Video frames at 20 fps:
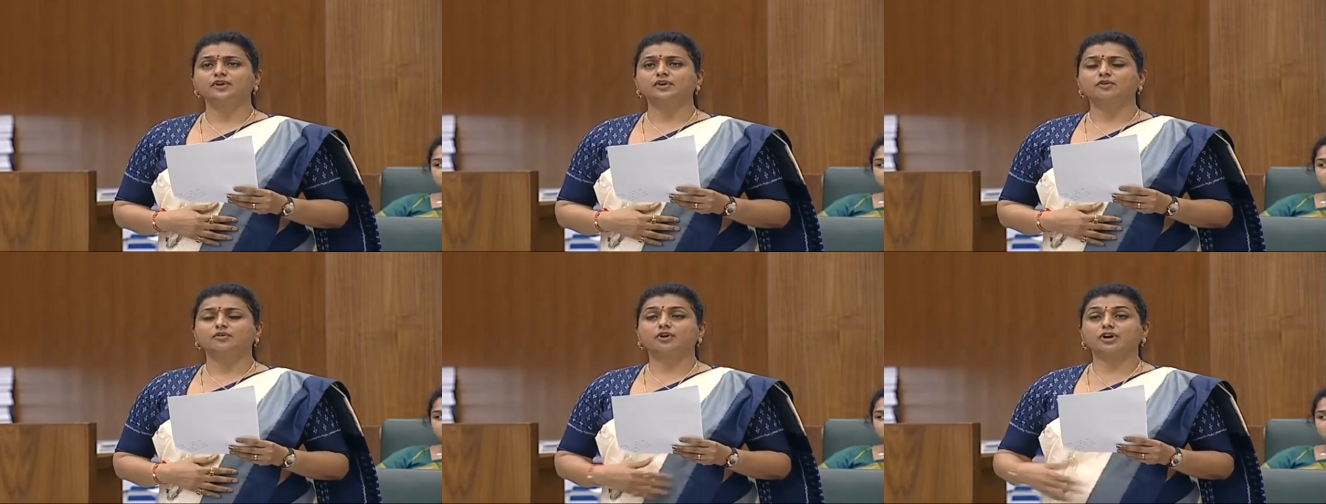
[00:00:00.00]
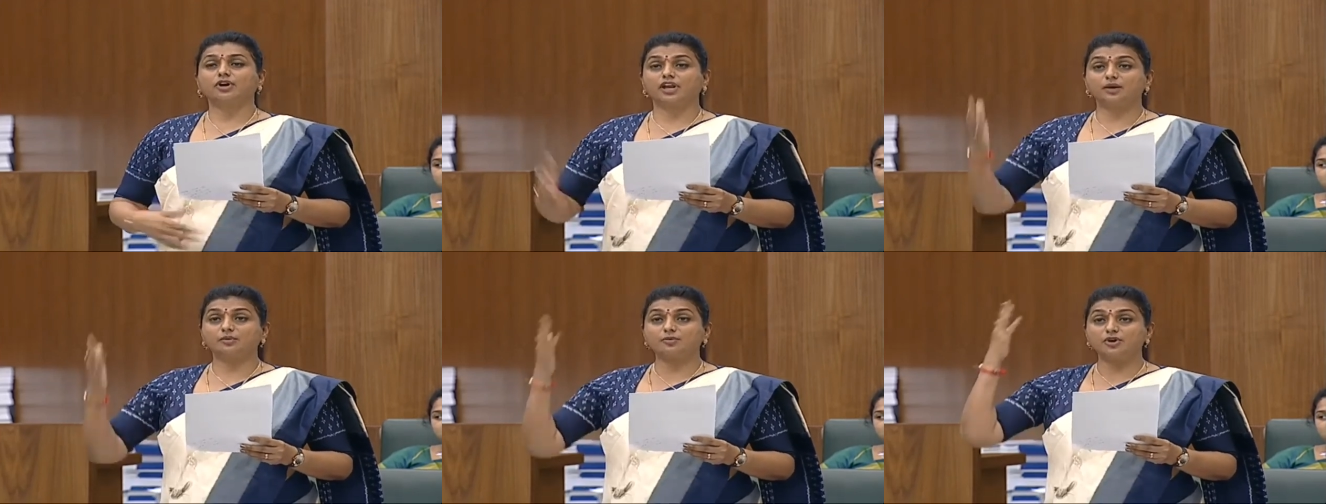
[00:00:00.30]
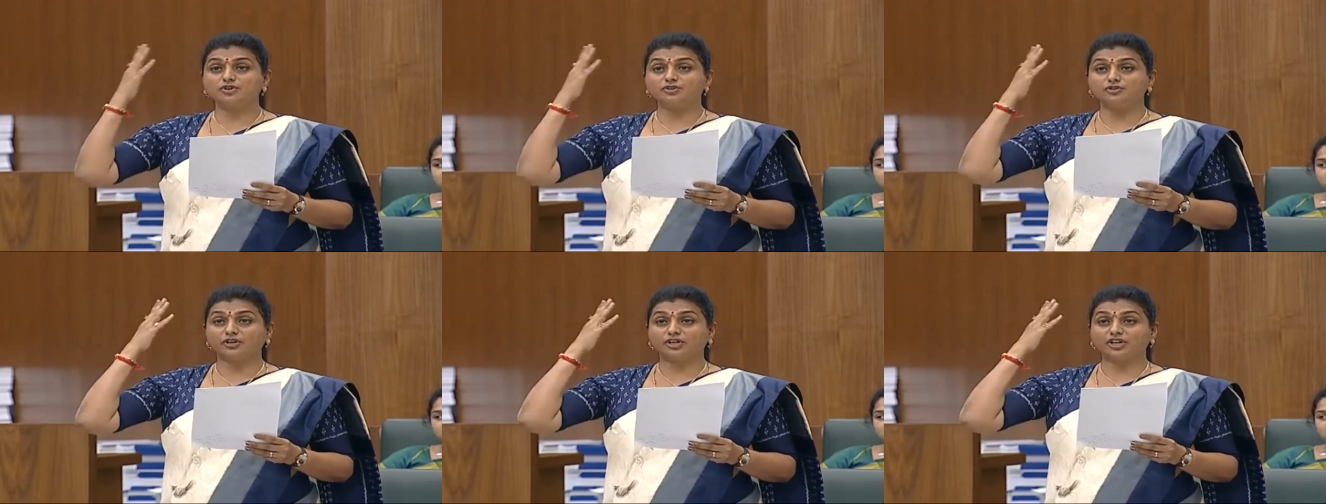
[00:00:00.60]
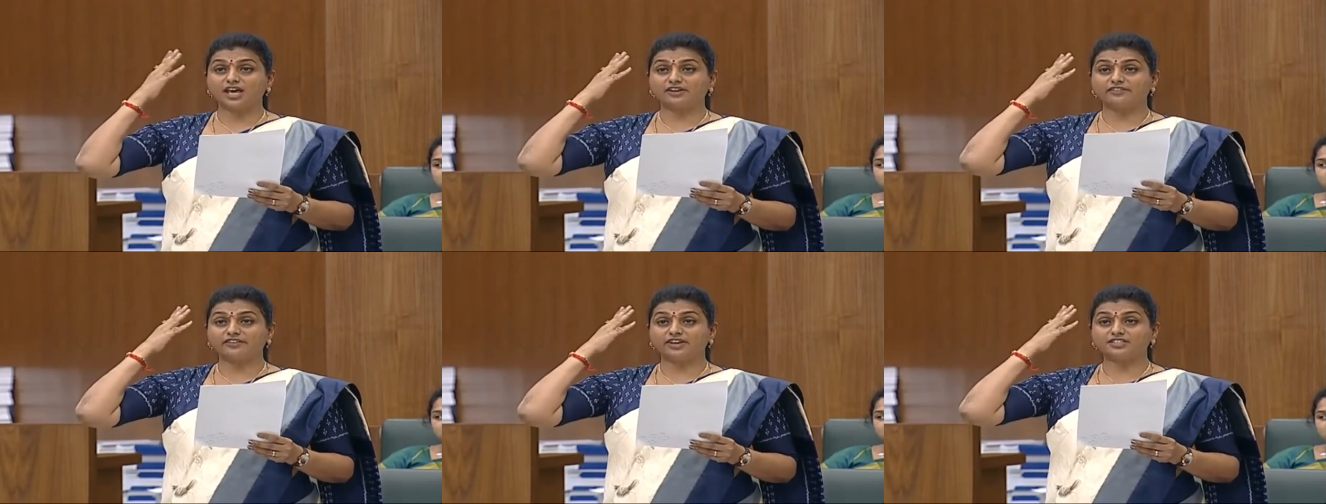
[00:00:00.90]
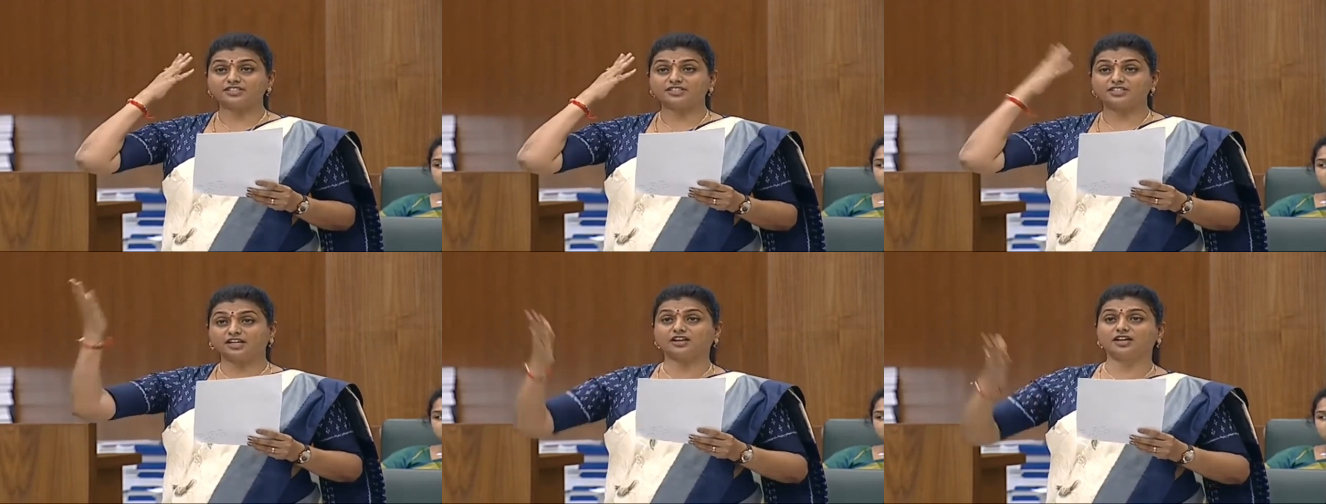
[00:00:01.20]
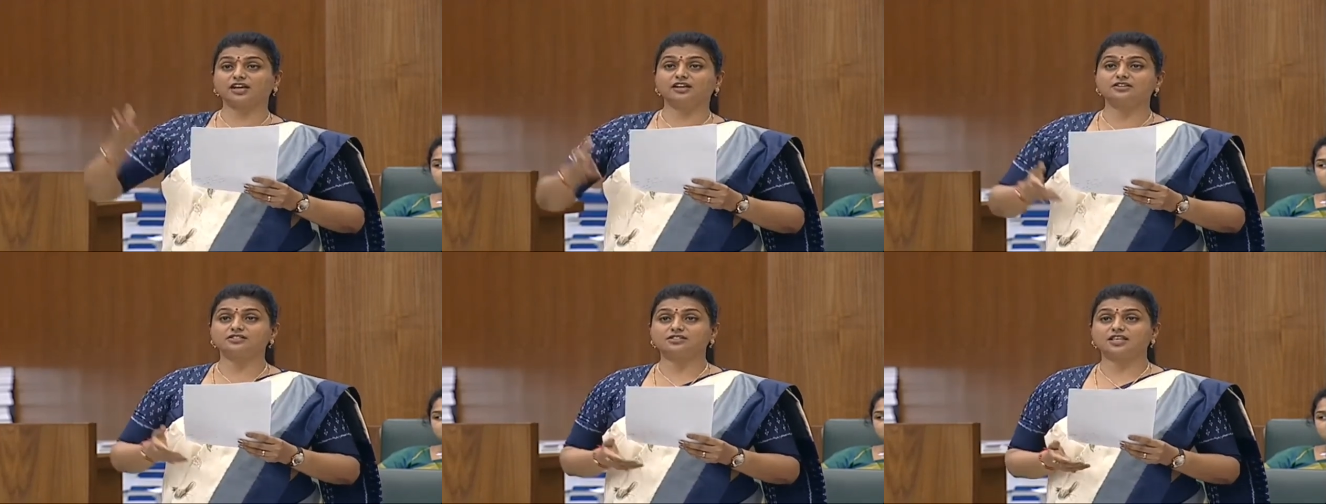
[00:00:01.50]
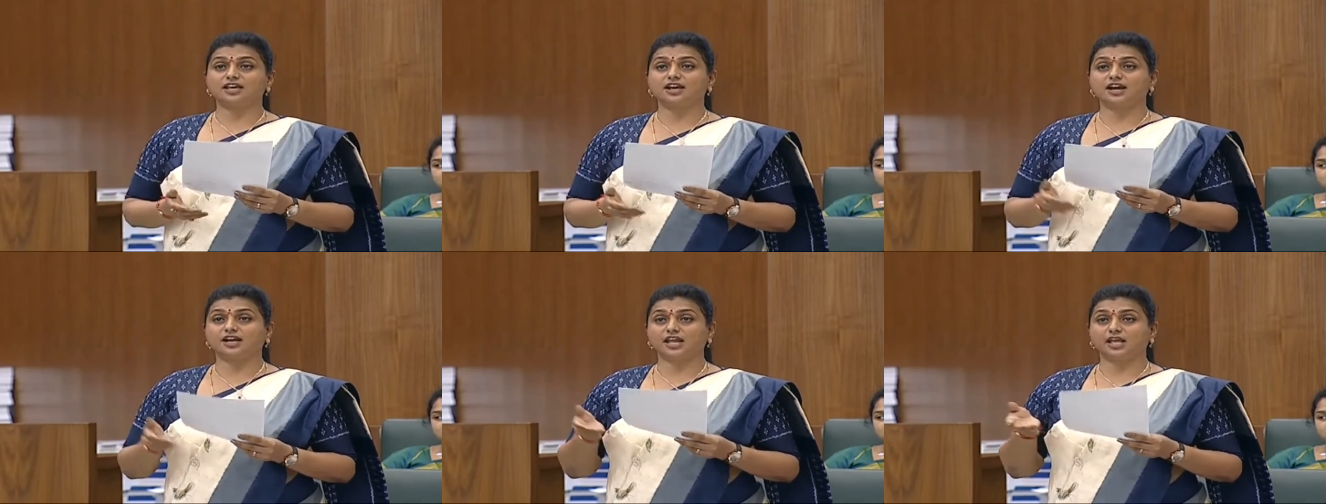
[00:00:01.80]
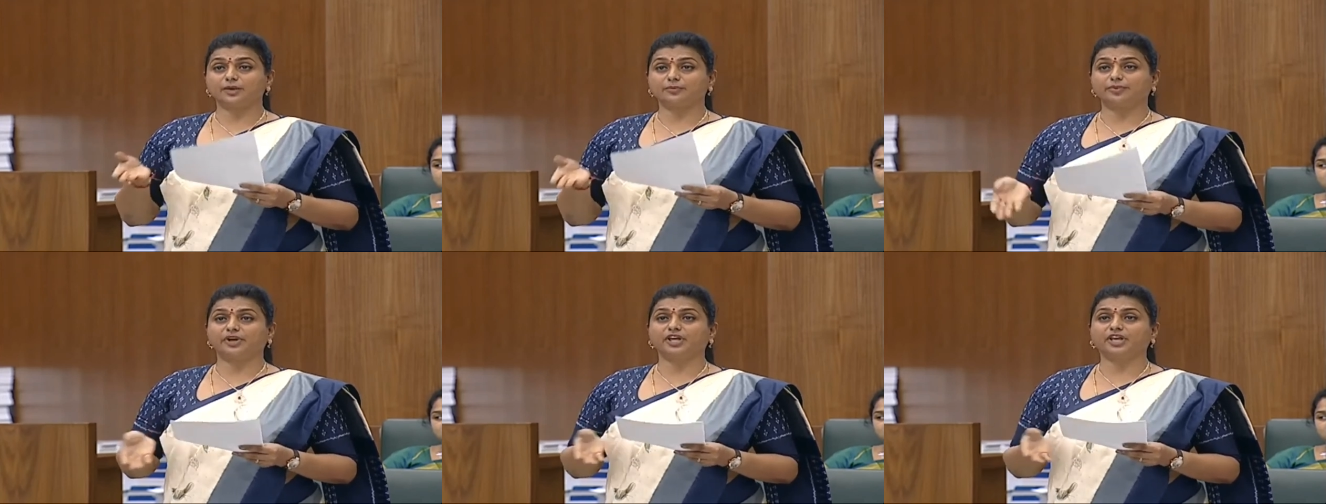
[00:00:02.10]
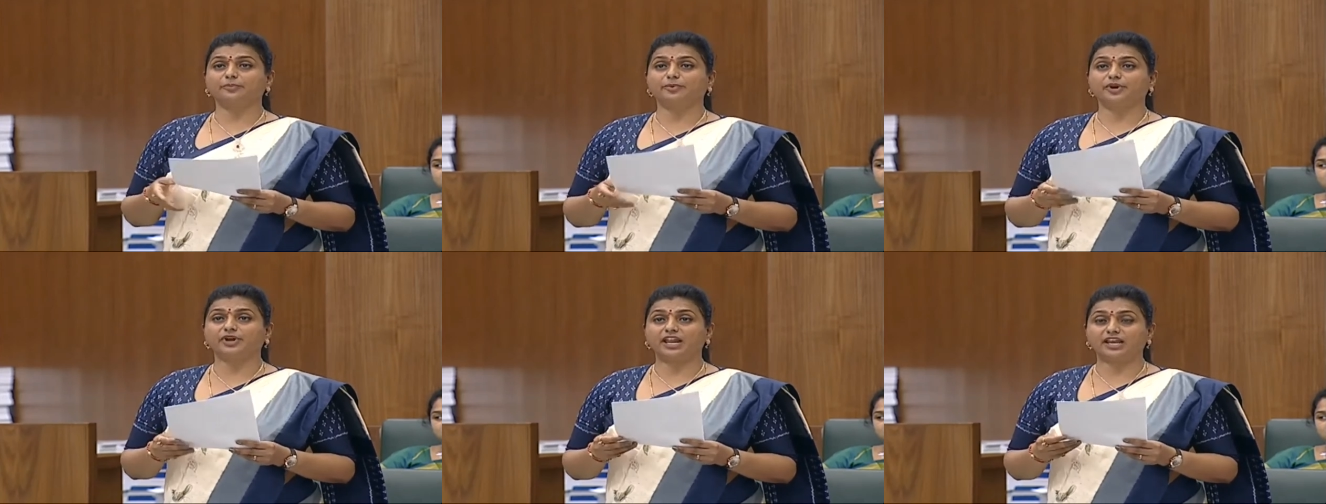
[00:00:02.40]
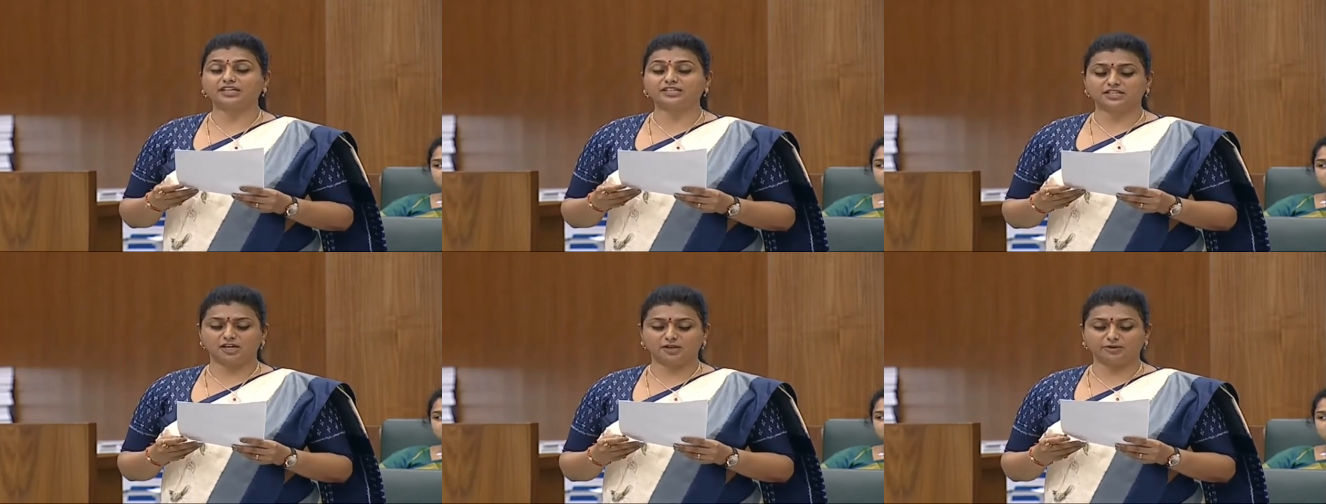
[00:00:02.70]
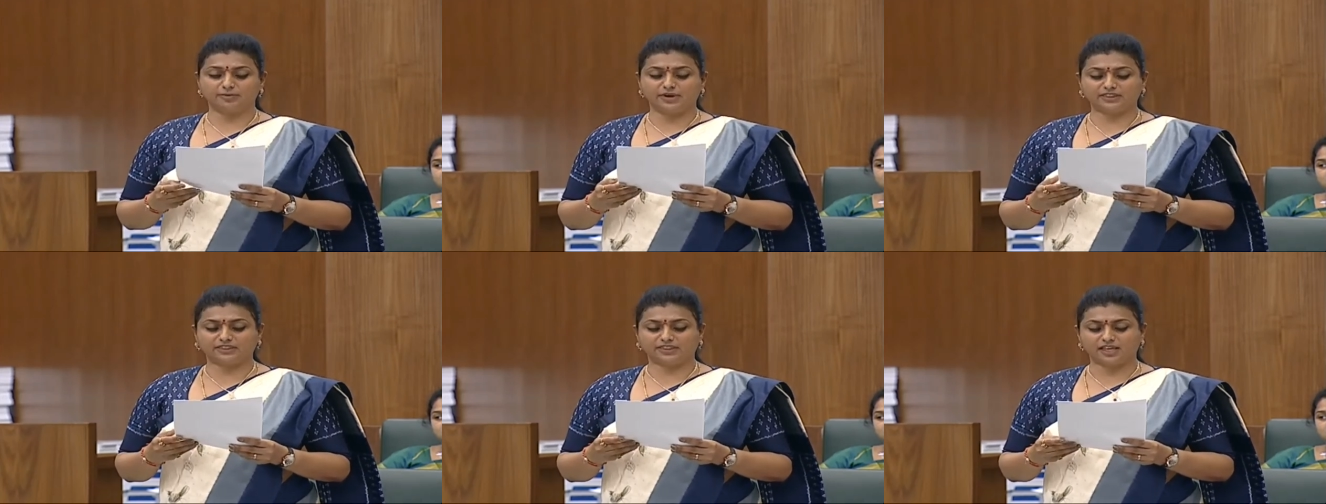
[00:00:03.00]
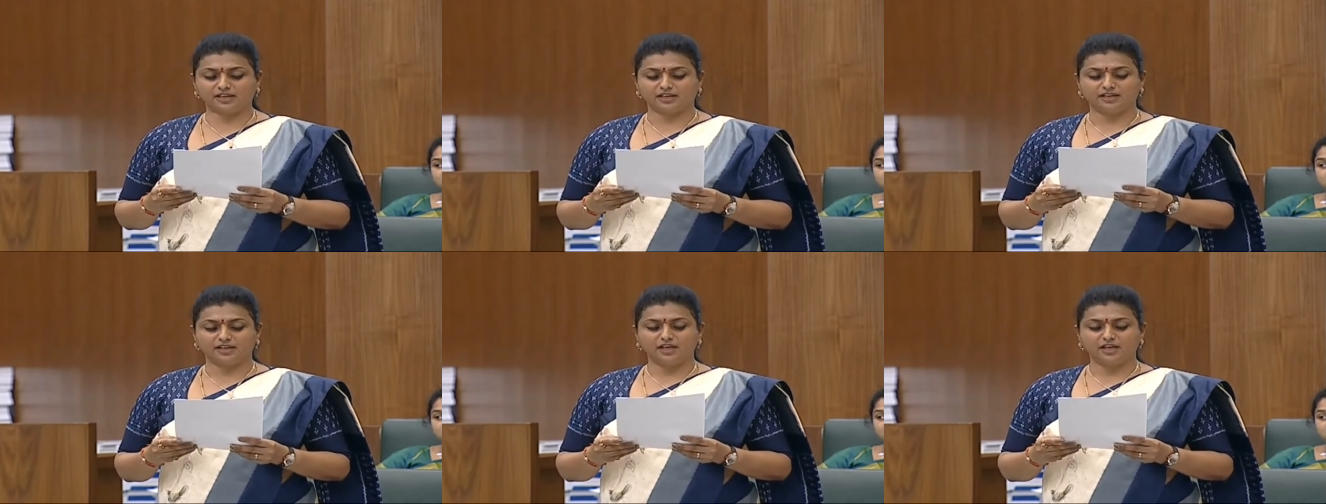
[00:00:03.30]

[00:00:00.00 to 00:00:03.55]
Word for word: ఒకరేమో నూట అరవై సీట్లు గెలుస్తారంట ఇప్పటికిప్పుడు ఎలక్షన్లు పెడితే